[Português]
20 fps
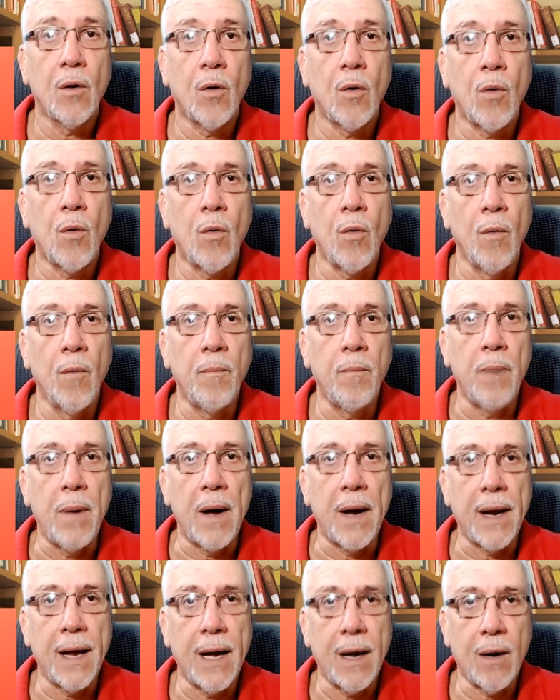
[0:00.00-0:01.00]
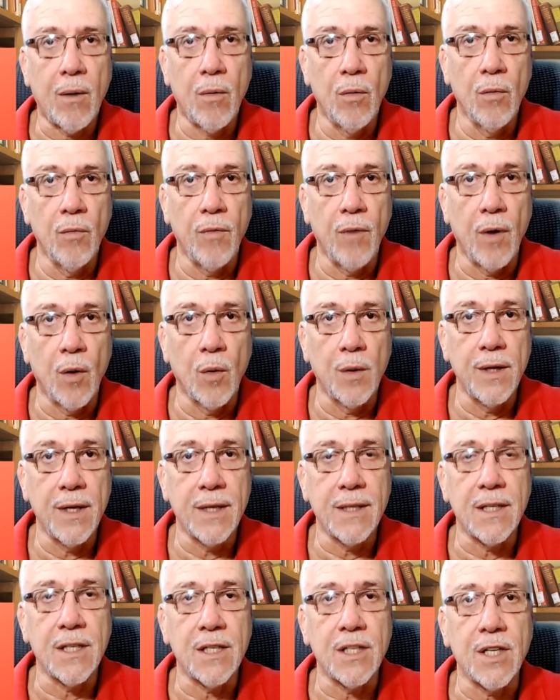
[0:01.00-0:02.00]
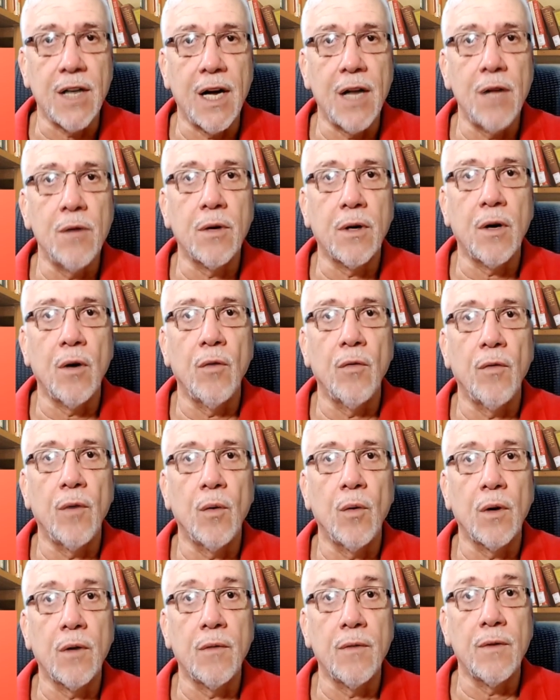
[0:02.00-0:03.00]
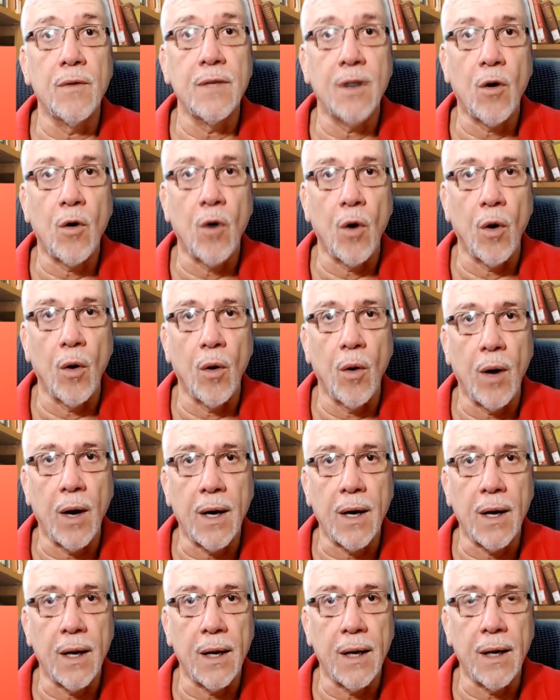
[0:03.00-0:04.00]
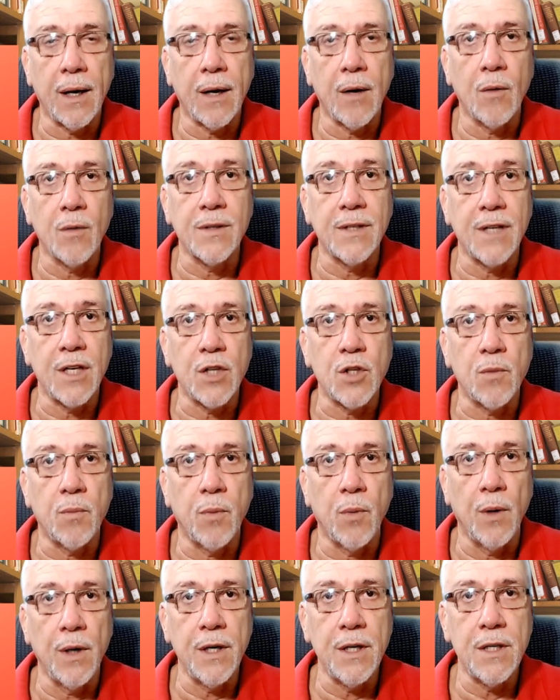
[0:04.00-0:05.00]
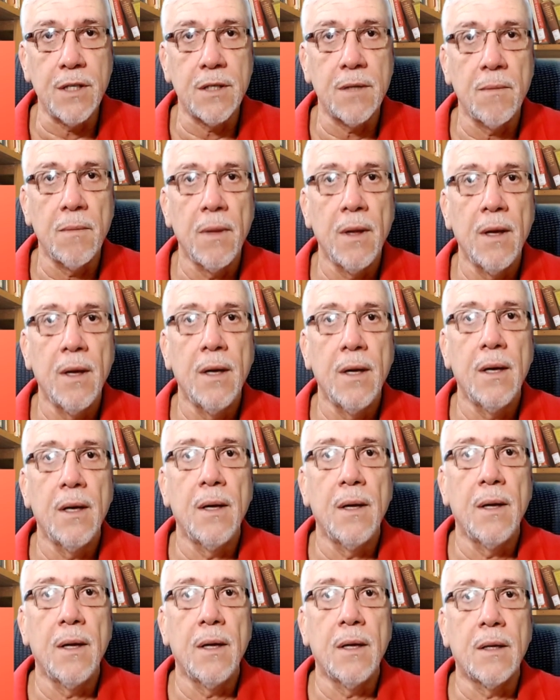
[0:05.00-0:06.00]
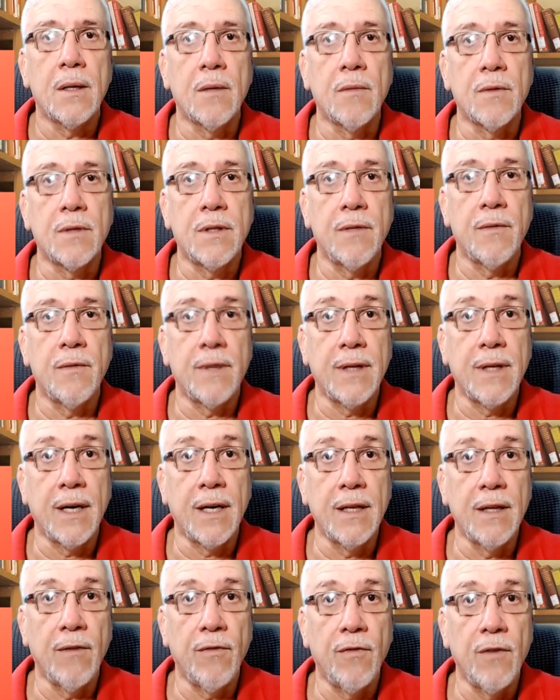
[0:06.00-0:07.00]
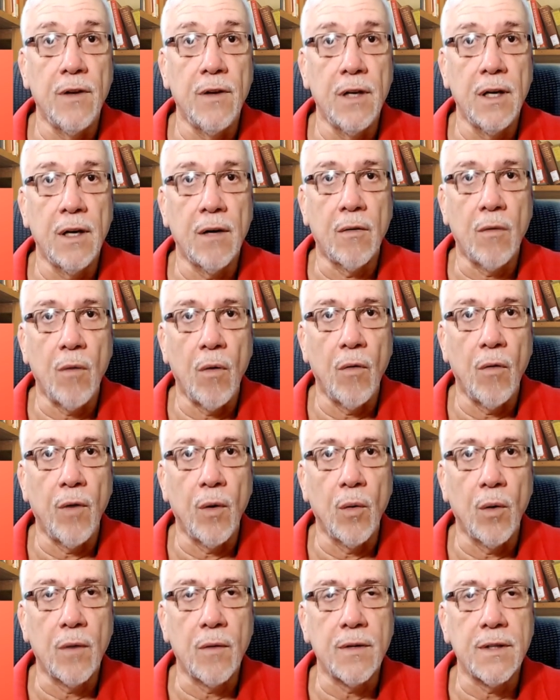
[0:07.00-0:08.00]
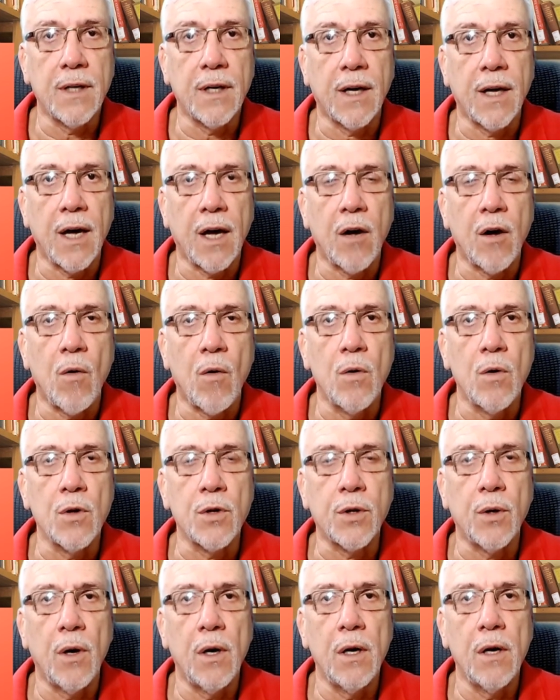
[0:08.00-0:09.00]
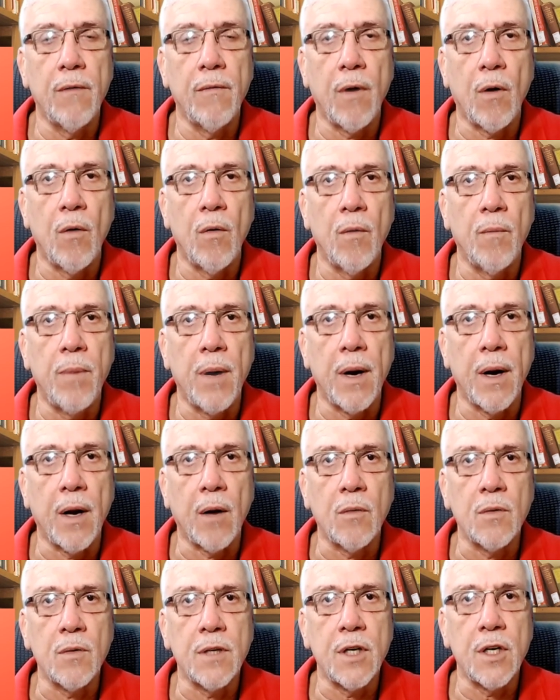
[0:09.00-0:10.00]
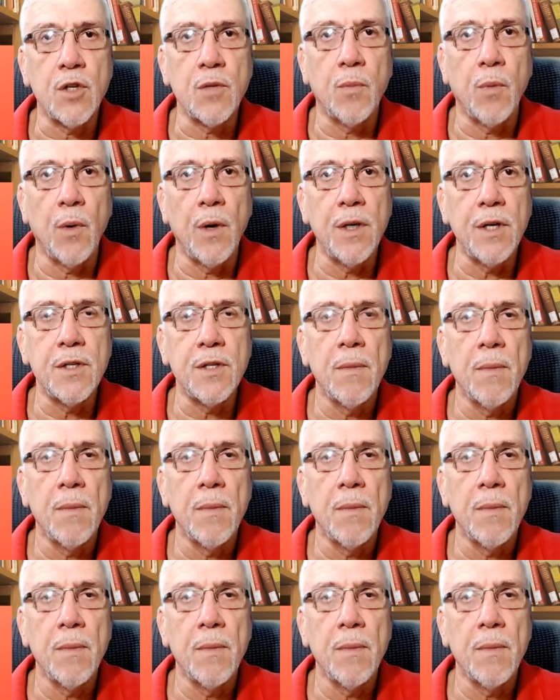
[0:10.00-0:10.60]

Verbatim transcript: comparar com o valor desejado, que é o valor que você coloca lá, que é o set point. Então você vai ter que definir qual o valor que você quer que controle, ele vai comparar com o set point,